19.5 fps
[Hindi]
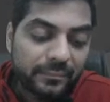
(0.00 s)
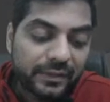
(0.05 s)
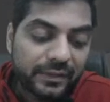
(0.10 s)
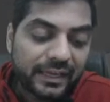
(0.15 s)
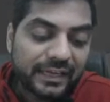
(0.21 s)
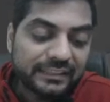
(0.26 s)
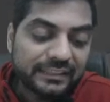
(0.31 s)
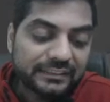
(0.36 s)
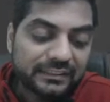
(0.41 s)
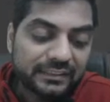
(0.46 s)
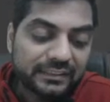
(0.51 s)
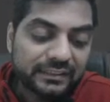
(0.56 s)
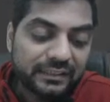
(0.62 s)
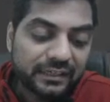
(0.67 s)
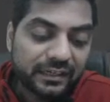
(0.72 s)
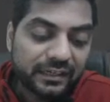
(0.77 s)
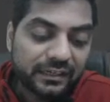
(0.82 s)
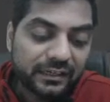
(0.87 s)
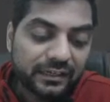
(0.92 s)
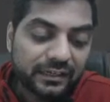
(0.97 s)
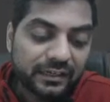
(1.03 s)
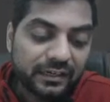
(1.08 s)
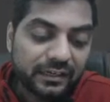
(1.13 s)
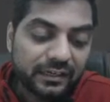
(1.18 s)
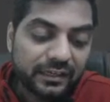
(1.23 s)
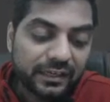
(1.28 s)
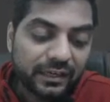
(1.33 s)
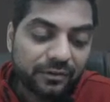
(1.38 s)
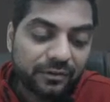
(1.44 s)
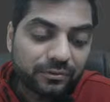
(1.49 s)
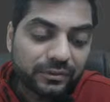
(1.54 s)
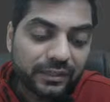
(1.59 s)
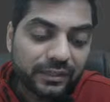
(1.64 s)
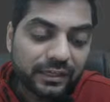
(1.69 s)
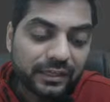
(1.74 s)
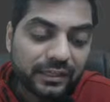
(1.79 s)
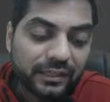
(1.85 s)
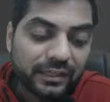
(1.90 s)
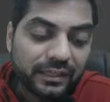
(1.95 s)
कैश क्रेडिट आखिरकार क्या होता
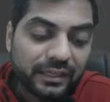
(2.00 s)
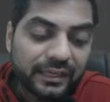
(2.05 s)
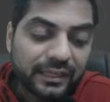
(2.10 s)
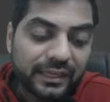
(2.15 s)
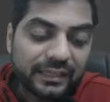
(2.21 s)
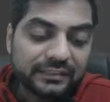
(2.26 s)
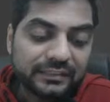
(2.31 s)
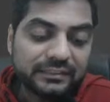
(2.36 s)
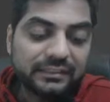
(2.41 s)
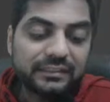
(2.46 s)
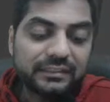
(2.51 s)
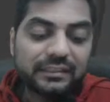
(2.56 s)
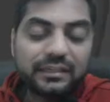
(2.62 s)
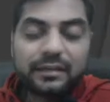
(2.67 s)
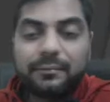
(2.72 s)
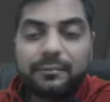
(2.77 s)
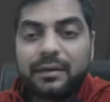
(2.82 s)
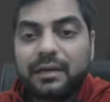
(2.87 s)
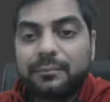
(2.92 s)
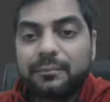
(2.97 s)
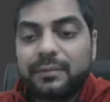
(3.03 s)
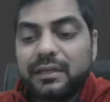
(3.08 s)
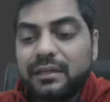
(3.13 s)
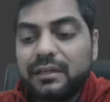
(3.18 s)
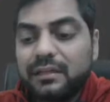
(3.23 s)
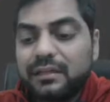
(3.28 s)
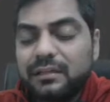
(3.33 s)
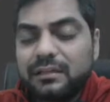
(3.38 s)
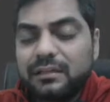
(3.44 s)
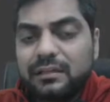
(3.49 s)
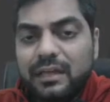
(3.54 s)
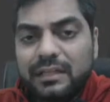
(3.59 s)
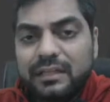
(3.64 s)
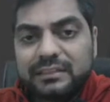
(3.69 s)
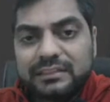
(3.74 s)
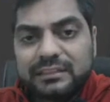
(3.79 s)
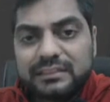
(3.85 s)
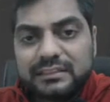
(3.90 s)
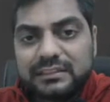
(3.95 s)
है कैश क्रेडिट के बारे में
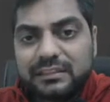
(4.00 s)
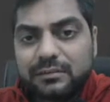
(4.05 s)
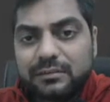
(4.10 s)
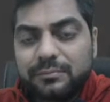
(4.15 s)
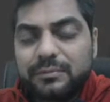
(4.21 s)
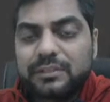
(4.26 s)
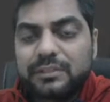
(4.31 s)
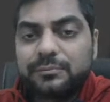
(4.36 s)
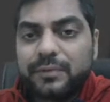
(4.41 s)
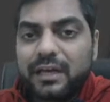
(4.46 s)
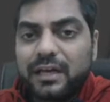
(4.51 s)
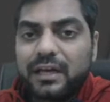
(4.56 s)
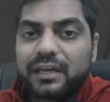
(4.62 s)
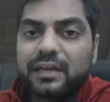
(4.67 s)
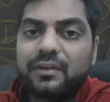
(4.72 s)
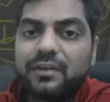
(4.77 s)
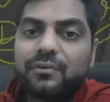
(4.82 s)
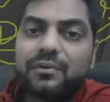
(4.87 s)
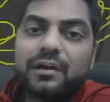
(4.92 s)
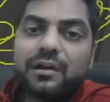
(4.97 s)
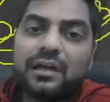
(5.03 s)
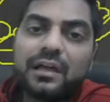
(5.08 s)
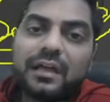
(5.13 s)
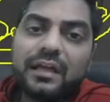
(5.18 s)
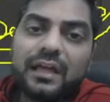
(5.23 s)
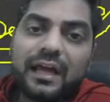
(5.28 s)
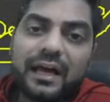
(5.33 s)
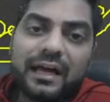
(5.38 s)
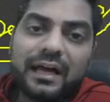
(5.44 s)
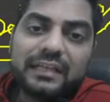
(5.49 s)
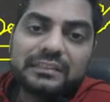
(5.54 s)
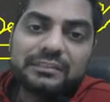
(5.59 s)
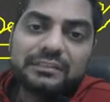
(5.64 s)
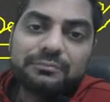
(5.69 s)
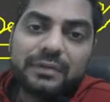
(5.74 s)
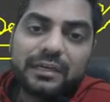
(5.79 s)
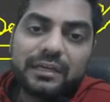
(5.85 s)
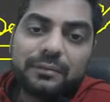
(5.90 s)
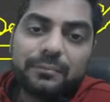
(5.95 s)
अच्छे से समझ में आ गया होगा आज
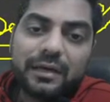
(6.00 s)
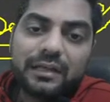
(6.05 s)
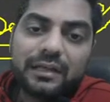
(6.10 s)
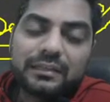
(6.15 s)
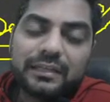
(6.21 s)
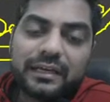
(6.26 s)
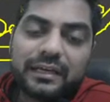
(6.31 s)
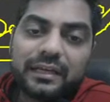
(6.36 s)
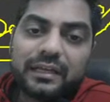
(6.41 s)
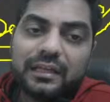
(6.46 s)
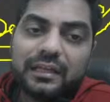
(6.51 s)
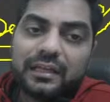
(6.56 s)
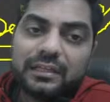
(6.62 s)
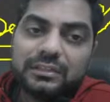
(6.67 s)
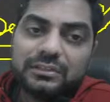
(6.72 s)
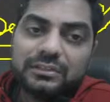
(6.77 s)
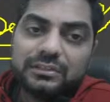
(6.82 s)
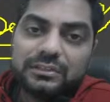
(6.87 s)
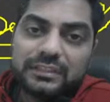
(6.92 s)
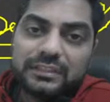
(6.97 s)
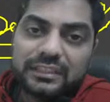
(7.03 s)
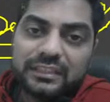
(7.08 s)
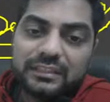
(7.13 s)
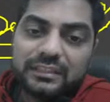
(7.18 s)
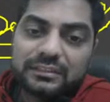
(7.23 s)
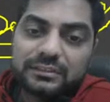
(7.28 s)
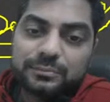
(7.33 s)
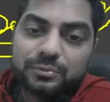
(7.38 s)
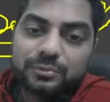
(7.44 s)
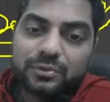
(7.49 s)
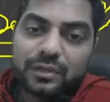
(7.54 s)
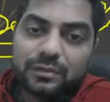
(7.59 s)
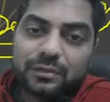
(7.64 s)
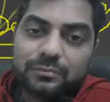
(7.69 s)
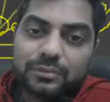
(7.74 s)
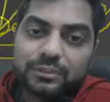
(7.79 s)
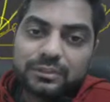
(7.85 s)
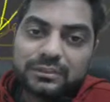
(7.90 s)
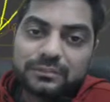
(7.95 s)
हमारी बात है ये पूरा
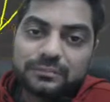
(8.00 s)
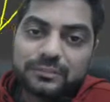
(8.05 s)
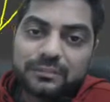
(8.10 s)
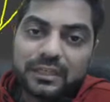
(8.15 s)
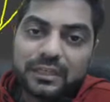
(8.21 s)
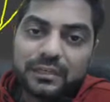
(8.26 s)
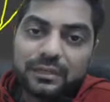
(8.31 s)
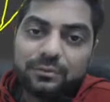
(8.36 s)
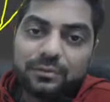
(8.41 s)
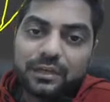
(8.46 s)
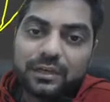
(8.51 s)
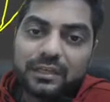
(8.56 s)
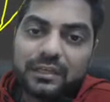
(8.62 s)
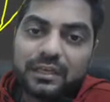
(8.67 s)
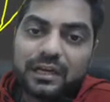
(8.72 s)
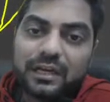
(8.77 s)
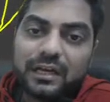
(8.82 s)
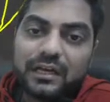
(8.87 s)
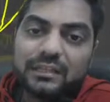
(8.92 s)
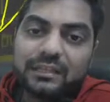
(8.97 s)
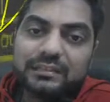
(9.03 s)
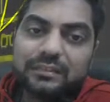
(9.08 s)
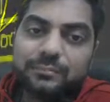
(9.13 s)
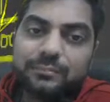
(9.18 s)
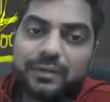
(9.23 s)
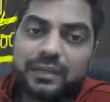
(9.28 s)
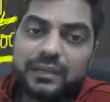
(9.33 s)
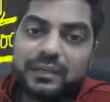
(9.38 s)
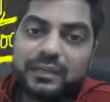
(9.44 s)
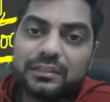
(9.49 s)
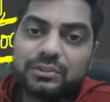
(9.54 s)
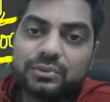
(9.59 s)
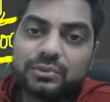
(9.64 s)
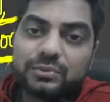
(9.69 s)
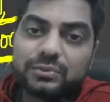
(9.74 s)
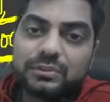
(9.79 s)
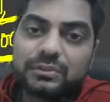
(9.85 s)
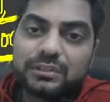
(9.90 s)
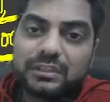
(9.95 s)
पूरा समझाया हुआ है आज हमारी
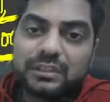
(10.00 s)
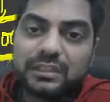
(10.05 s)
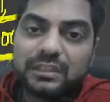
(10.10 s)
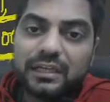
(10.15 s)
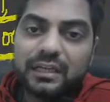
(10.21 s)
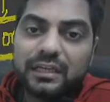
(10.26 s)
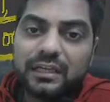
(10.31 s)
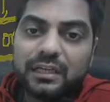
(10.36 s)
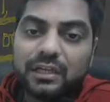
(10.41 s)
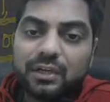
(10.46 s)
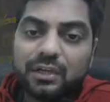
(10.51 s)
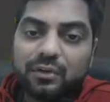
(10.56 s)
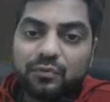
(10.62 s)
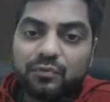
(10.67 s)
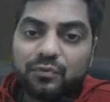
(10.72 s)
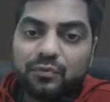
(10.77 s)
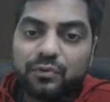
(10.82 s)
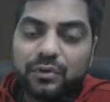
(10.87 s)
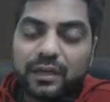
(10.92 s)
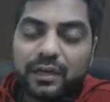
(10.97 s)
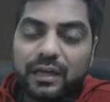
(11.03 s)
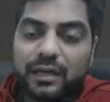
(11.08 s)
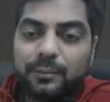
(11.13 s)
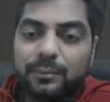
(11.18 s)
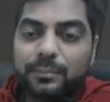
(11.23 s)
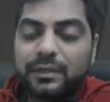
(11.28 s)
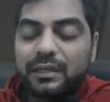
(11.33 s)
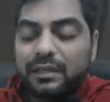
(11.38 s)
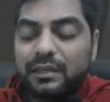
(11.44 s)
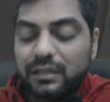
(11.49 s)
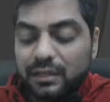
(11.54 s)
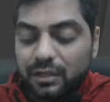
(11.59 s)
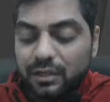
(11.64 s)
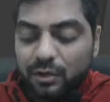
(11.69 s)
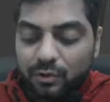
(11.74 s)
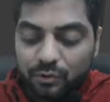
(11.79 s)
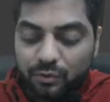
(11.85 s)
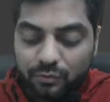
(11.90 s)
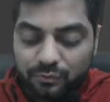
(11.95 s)
जो टर्न है वो है आपकी
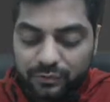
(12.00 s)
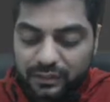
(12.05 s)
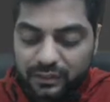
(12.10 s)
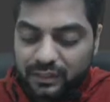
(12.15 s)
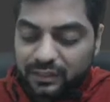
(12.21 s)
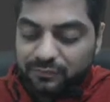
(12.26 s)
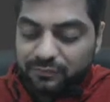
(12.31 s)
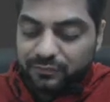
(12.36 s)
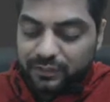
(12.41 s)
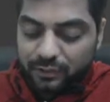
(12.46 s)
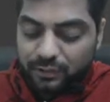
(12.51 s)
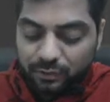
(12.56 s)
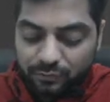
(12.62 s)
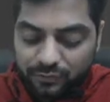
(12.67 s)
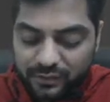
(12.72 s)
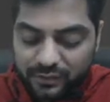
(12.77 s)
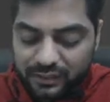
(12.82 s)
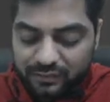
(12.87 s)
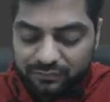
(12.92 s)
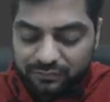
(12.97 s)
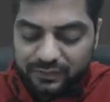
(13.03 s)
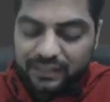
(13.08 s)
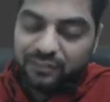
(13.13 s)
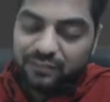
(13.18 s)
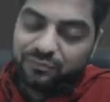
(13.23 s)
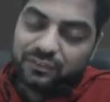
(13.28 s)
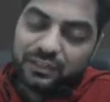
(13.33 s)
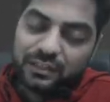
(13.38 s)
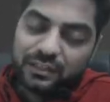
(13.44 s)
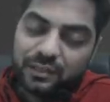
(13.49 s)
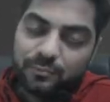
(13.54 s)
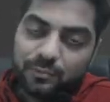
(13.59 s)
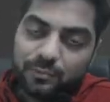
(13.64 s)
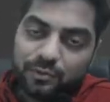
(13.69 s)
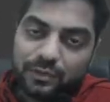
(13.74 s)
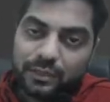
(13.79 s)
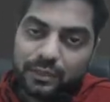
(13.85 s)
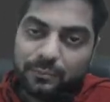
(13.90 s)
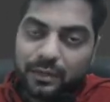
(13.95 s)
ओवरड्राफ्ट की ओवरड्राफ्ट एंड फिर टर्म
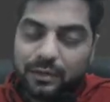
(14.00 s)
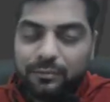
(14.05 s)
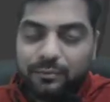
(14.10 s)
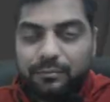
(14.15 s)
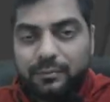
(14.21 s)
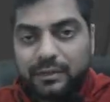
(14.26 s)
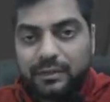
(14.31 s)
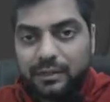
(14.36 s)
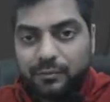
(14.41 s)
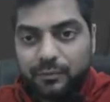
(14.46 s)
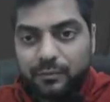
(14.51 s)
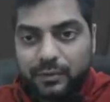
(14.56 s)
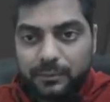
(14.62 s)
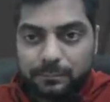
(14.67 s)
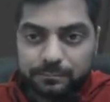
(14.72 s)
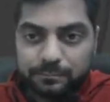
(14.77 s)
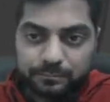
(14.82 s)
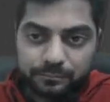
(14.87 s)
लोन के बारे में बताऊंगा